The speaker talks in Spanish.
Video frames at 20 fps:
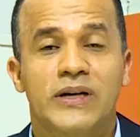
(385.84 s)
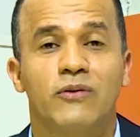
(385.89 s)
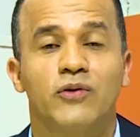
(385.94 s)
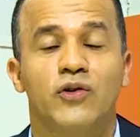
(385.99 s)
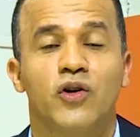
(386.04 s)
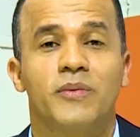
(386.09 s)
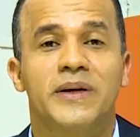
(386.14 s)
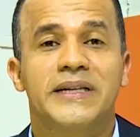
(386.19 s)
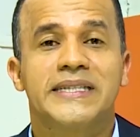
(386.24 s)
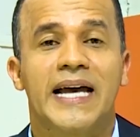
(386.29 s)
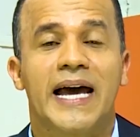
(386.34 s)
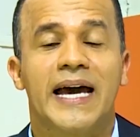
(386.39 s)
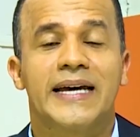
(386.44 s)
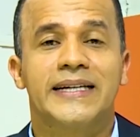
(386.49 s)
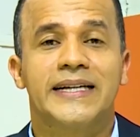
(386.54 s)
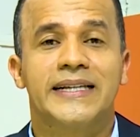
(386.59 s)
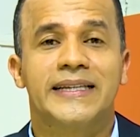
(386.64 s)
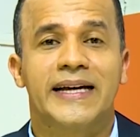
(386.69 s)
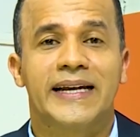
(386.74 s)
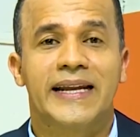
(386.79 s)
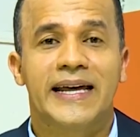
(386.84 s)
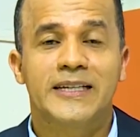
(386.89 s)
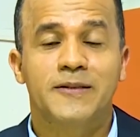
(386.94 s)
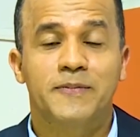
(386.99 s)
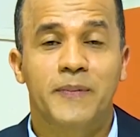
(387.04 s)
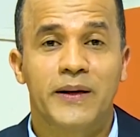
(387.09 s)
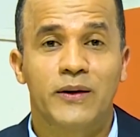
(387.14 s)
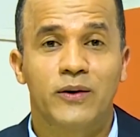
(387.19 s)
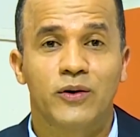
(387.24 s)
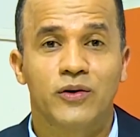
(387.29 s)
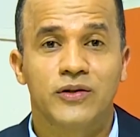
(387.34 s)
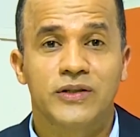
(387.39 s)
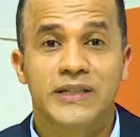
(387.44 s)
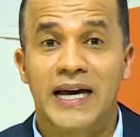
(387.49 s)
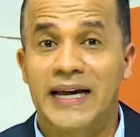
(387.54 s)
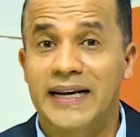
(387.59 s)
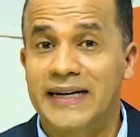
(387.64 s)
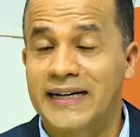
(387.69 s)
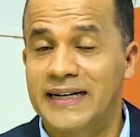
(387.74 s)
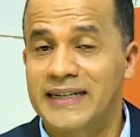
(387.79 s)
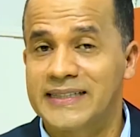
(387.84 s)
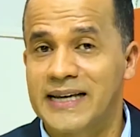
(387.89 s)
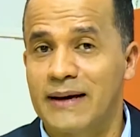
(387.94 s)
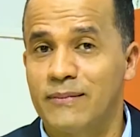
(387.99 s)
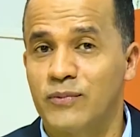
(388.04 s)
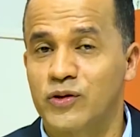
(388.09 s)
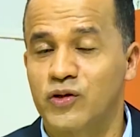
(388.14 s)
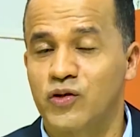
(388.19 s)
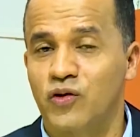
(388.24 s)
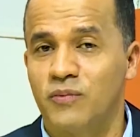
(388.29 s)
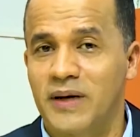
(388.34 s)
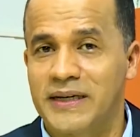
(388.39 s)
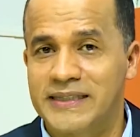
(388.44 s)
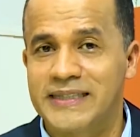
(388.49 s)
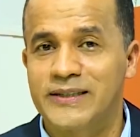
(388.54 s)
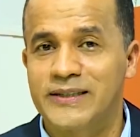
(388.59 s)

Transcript: a unos mensajes de interés, pero ya regresamos con más